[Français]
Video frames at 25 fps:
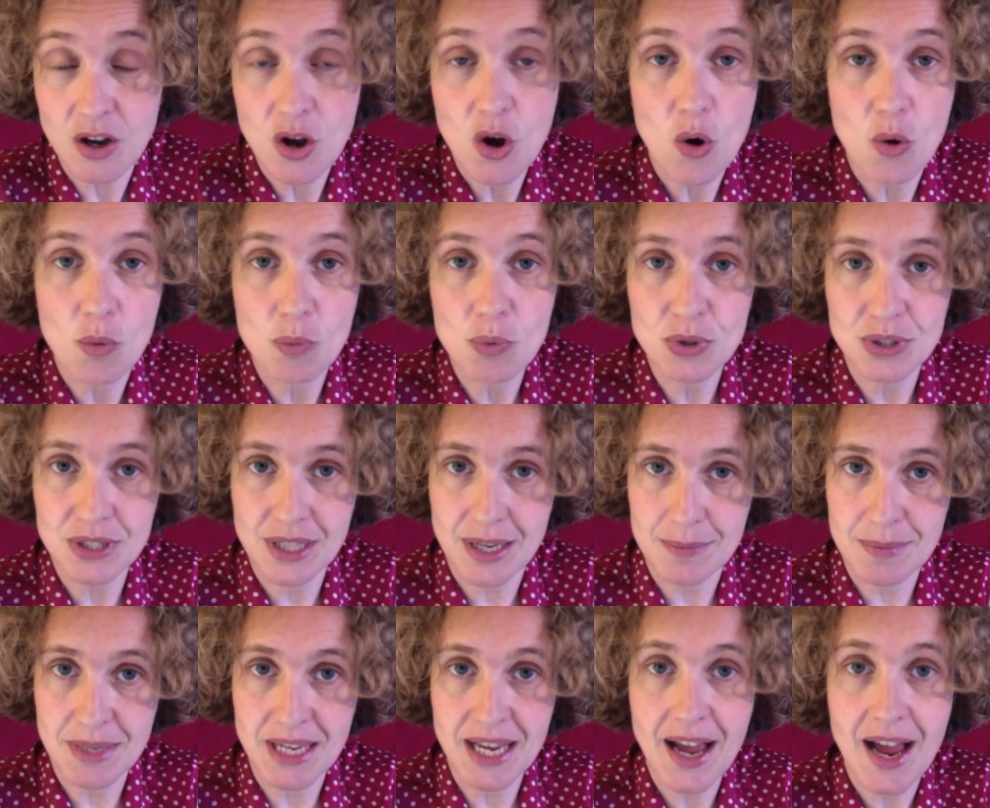On peut très
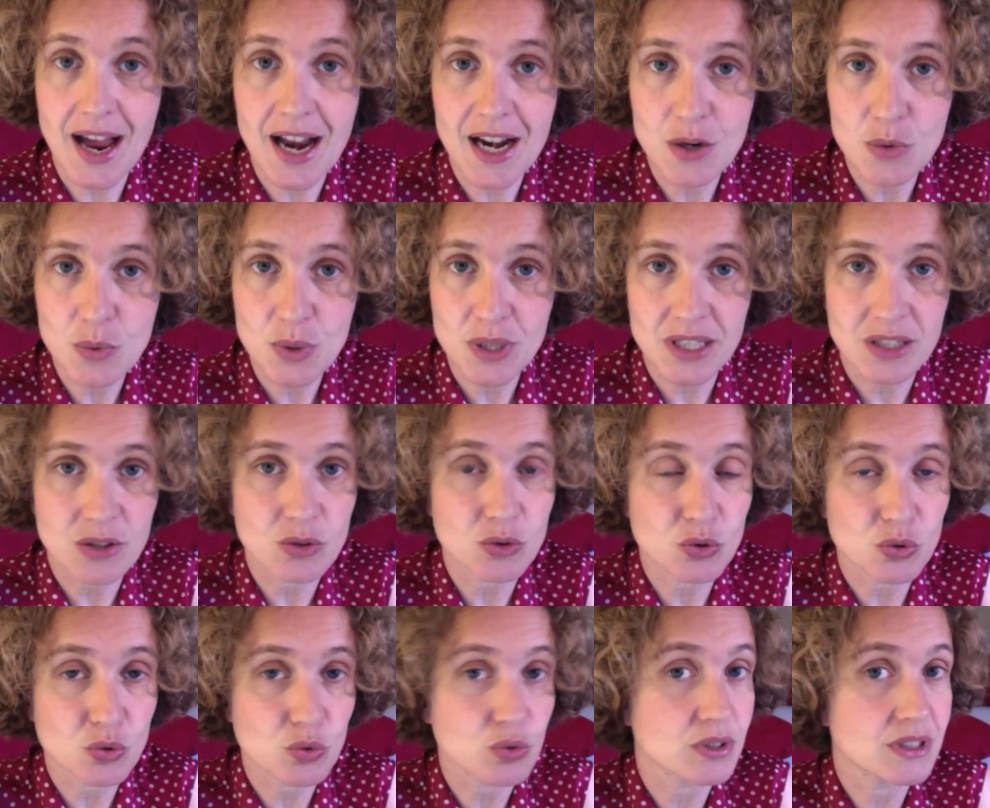bien allouer les
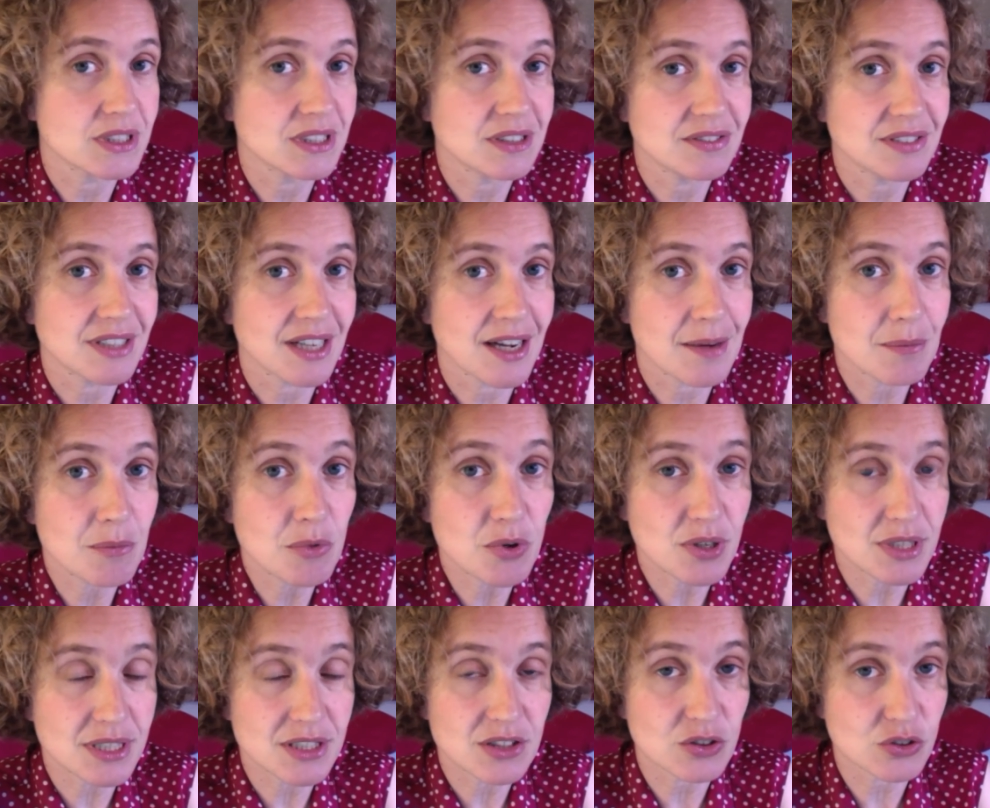ressources différemment
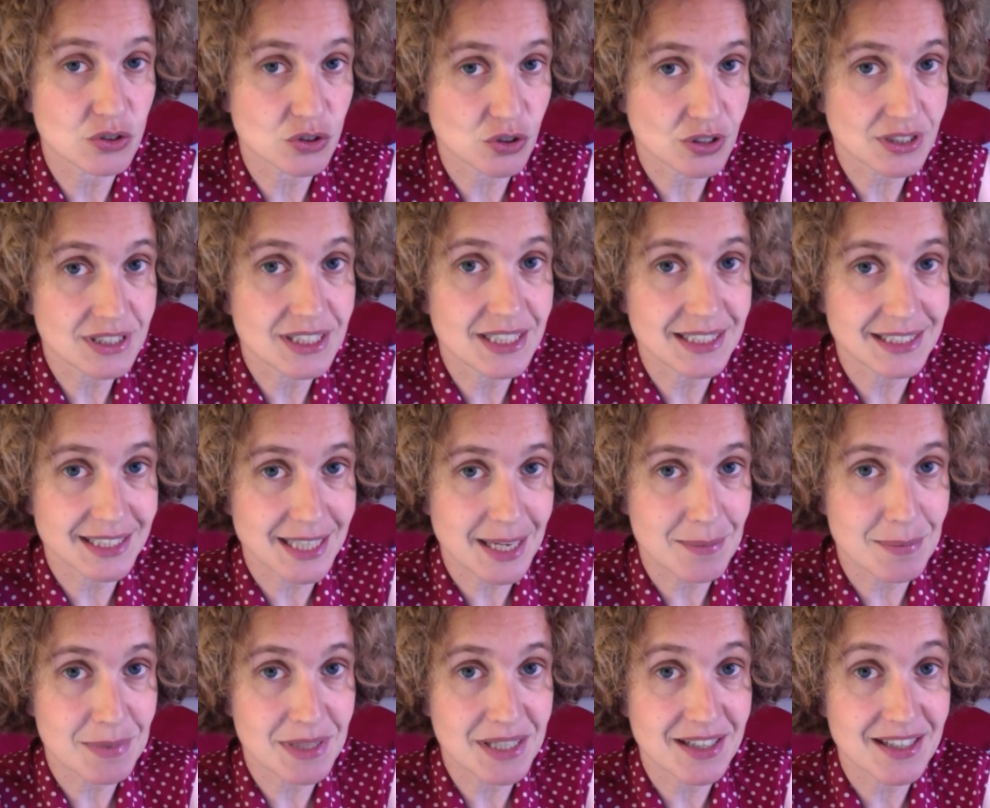et s'en sortir très
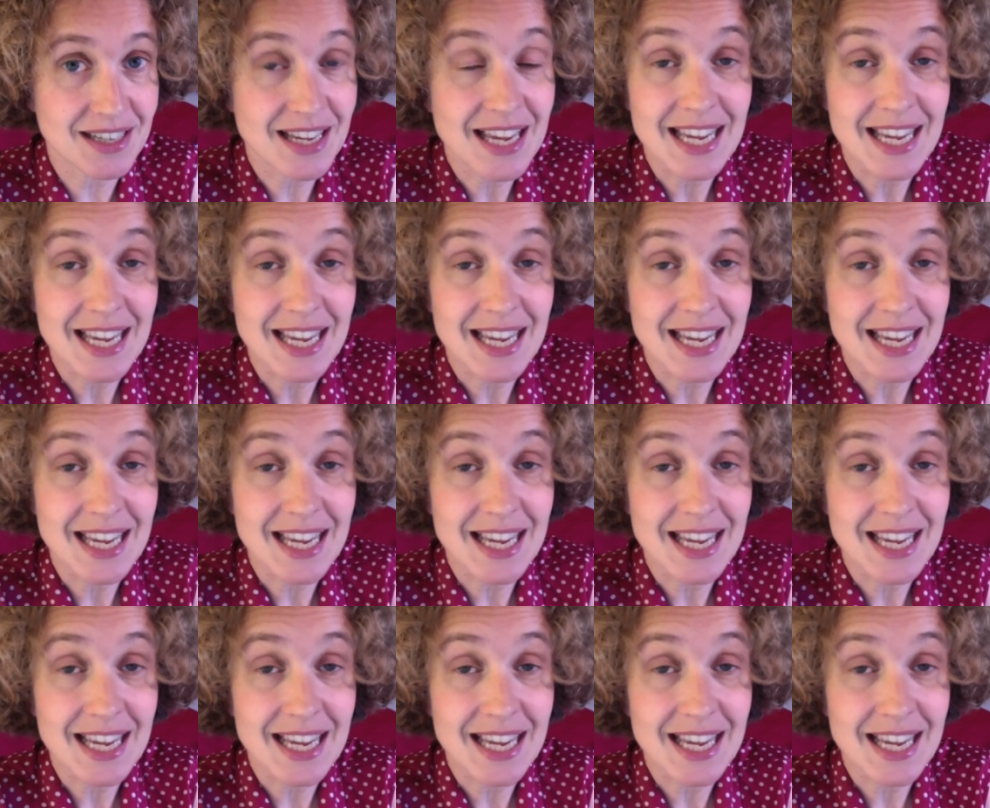bien.